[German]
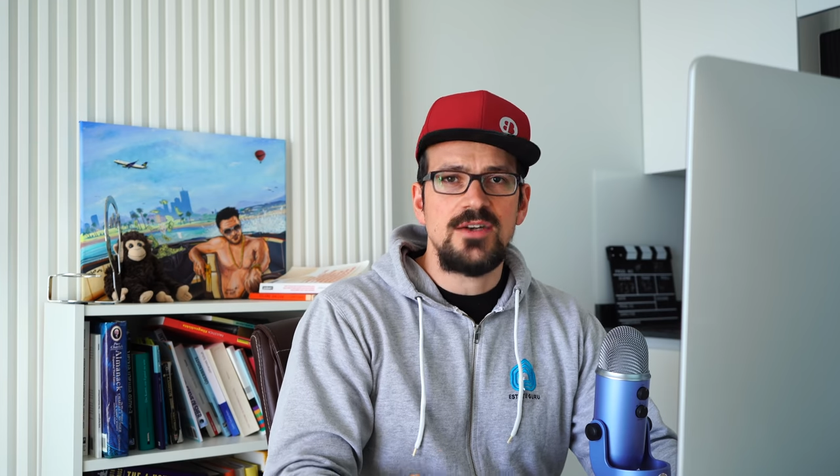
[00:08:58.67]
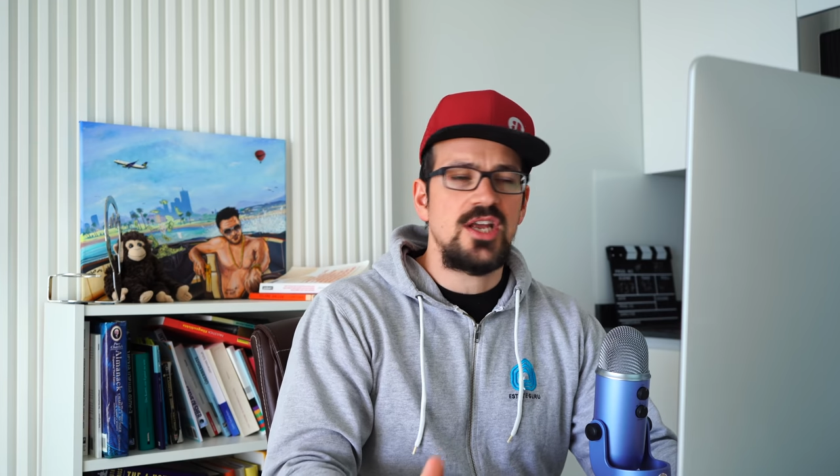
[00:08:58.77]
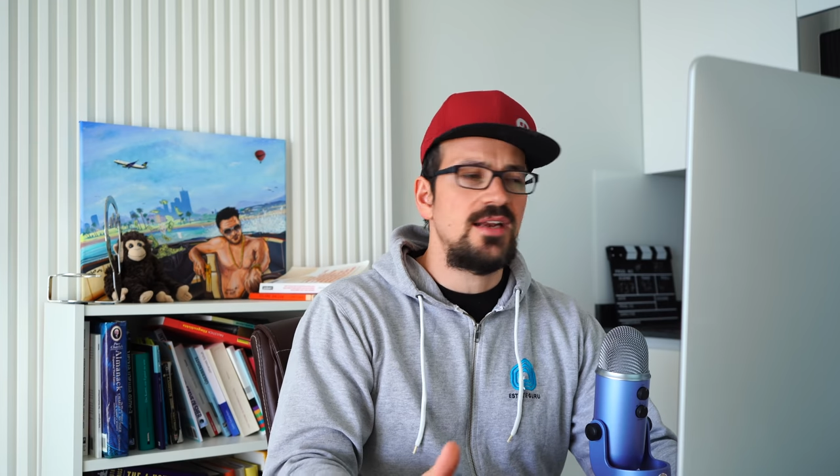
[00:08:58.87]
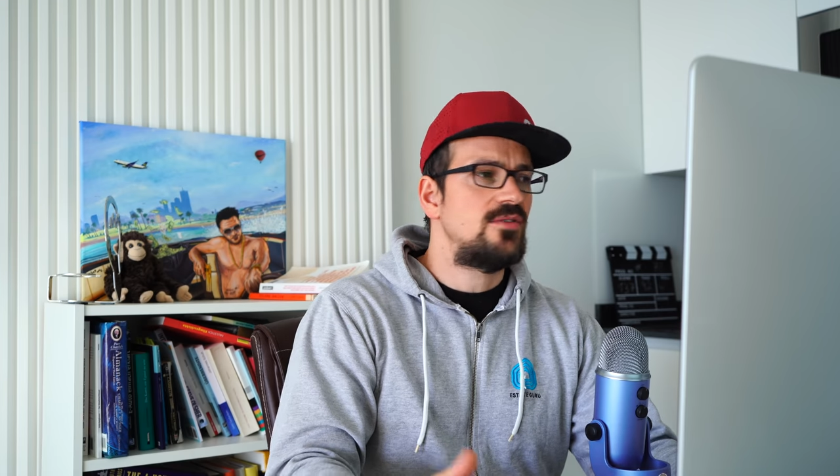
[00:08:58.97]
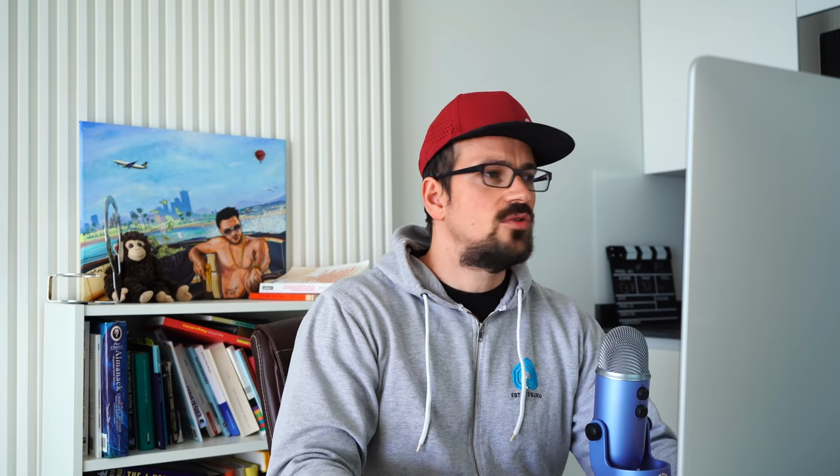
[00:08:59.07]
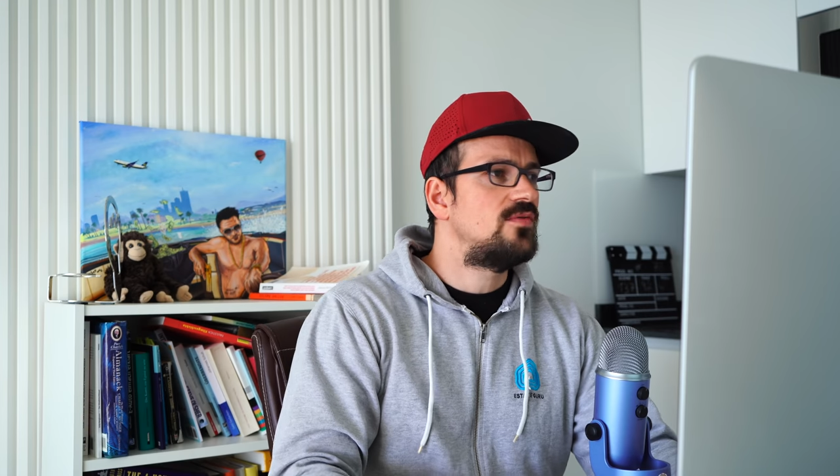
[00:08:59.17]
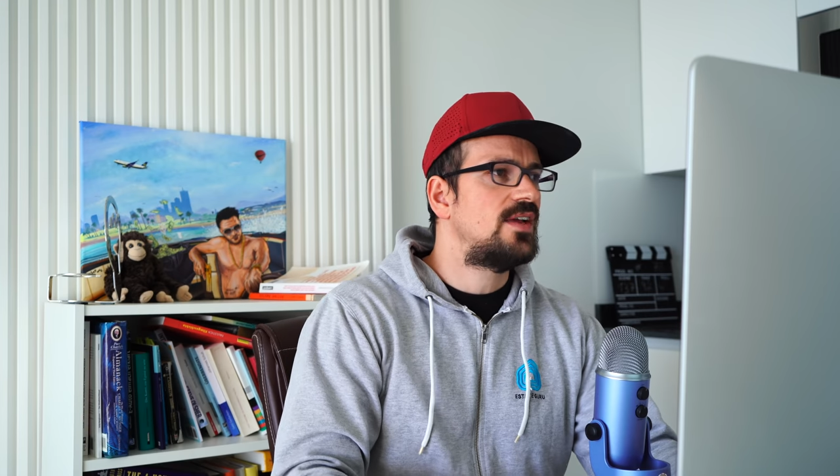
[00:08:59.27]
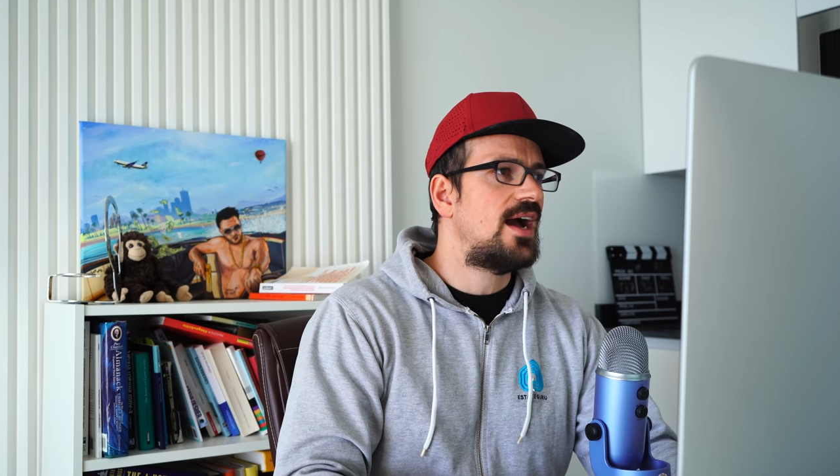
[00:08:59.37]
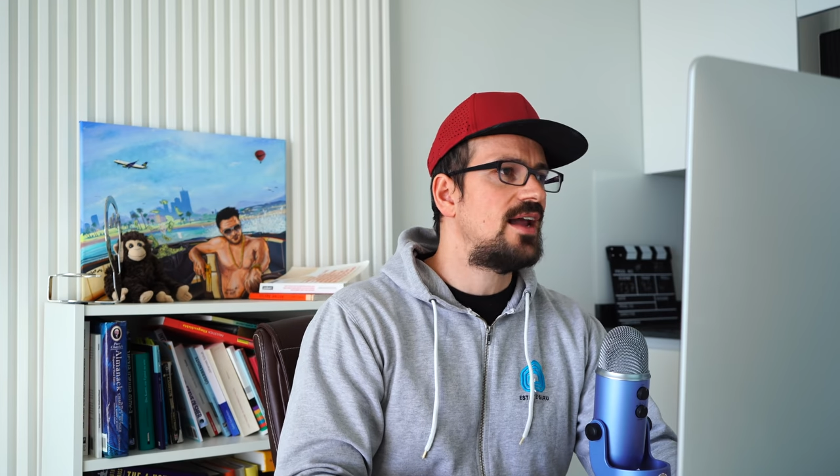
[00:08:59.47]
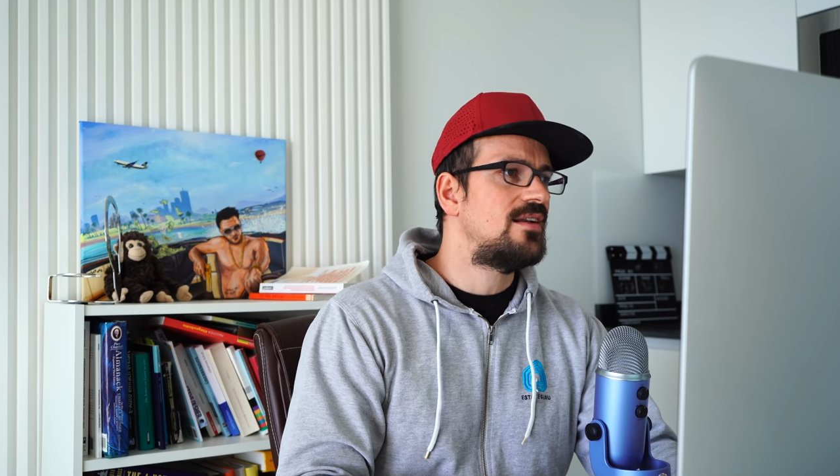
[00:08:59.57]
anscheinend irgendwie
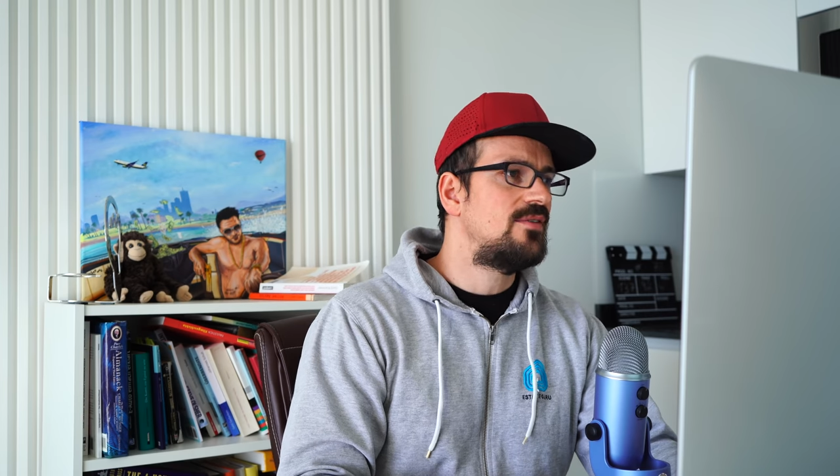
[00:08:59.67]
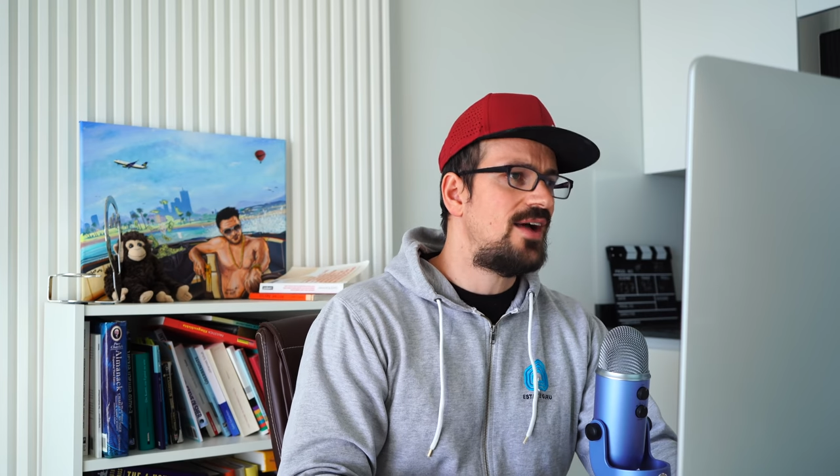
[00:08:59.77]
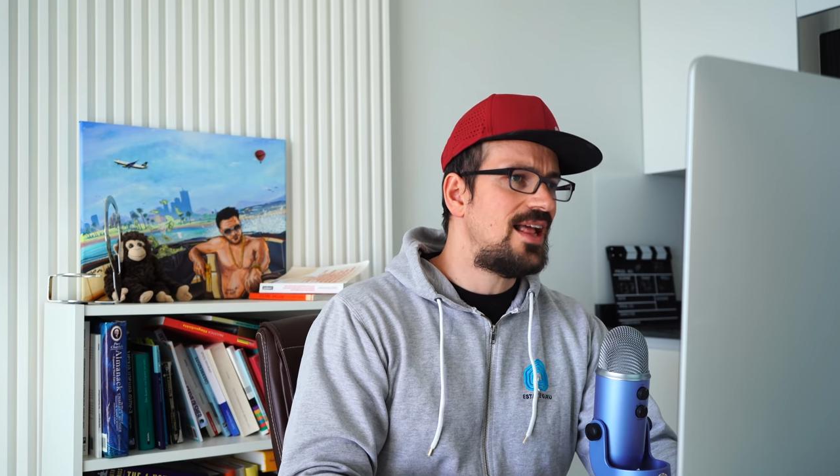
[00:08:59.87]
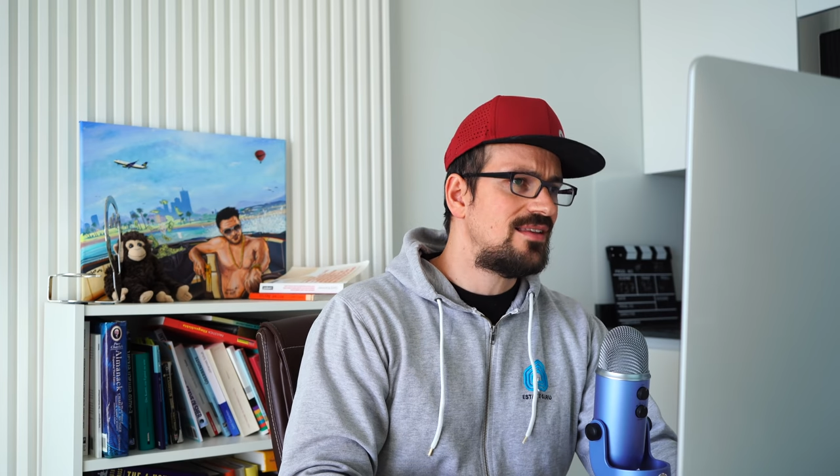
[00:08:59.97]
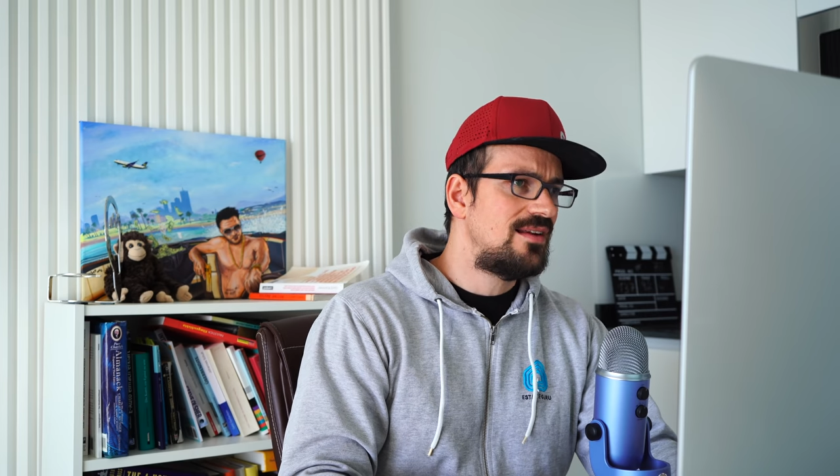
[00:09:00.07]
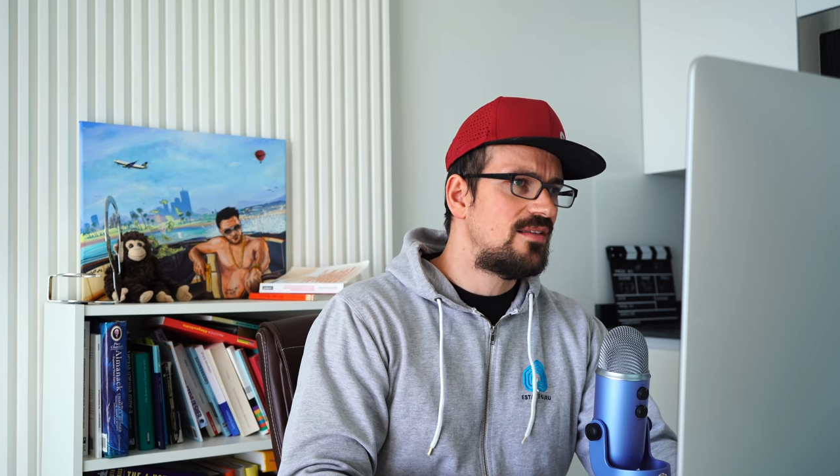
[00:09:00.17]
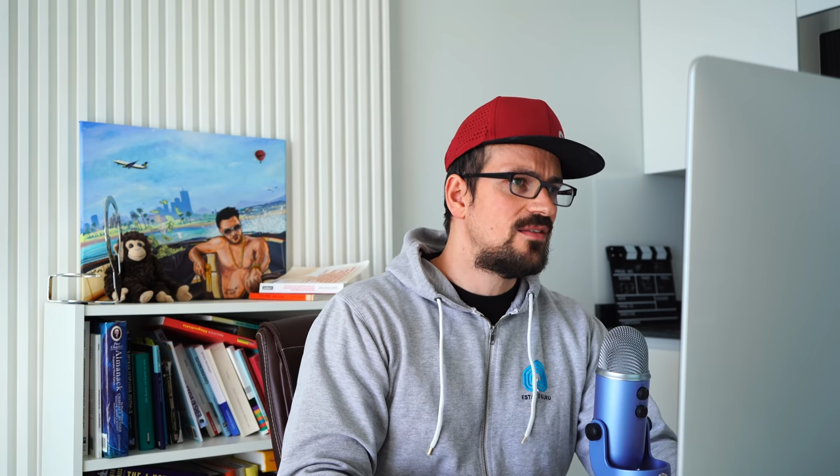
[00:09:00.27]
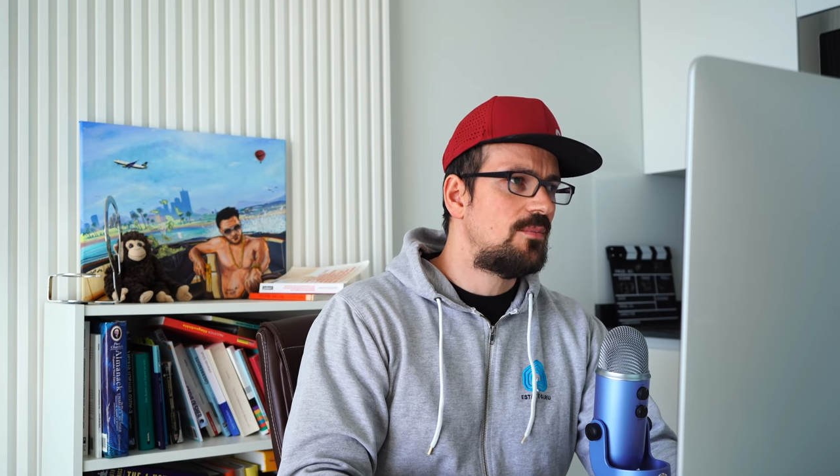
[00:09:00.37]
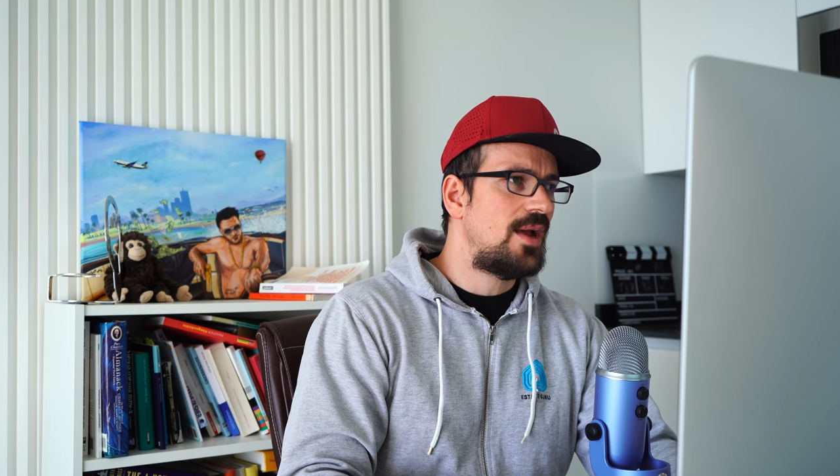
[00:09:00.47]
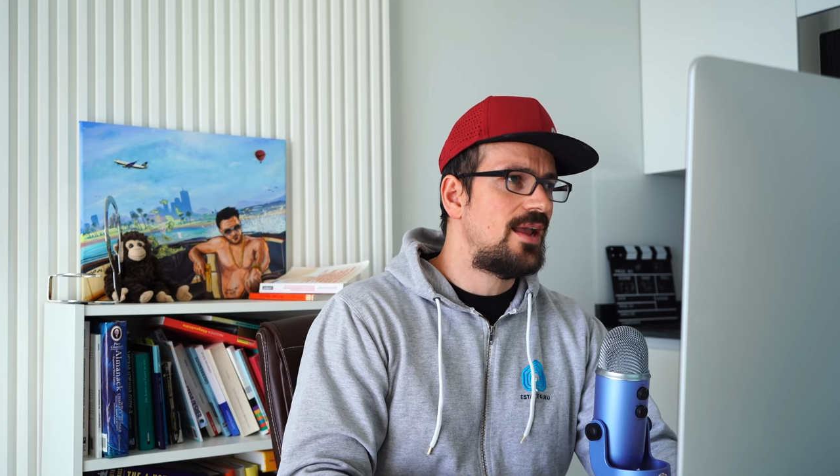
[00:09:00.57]
gerade eine
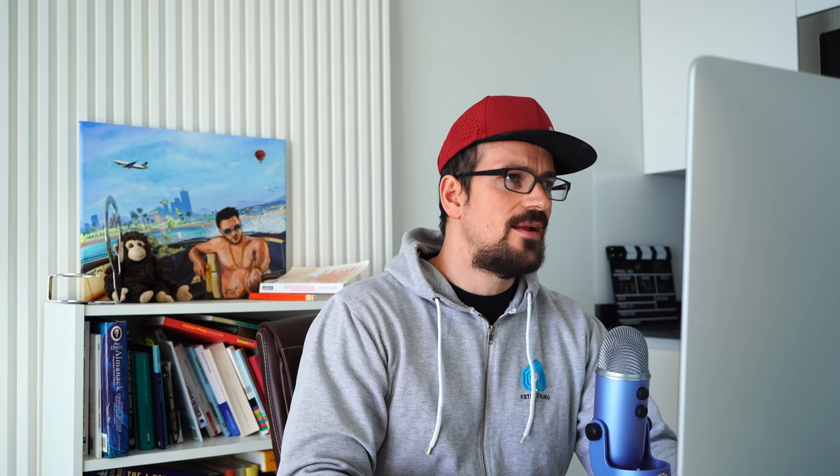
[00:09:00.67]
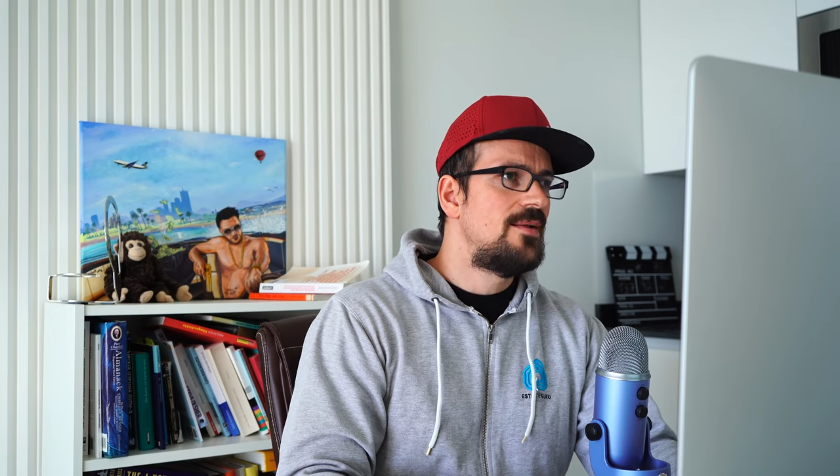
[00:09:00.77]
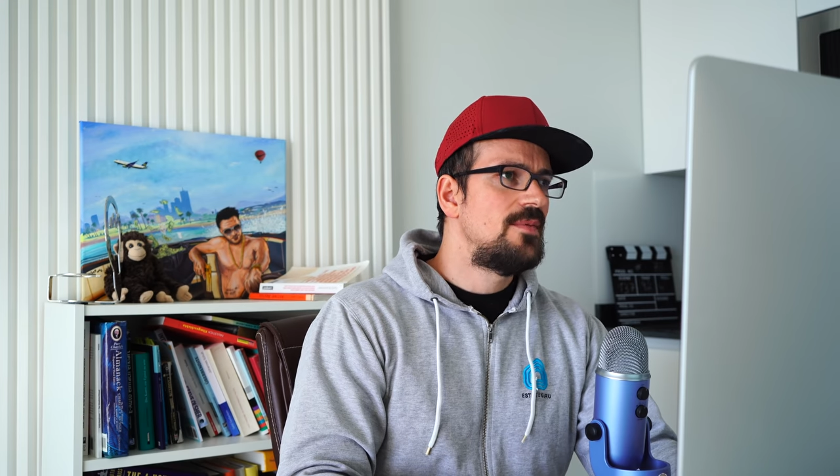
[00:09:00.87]
Warteliste bei,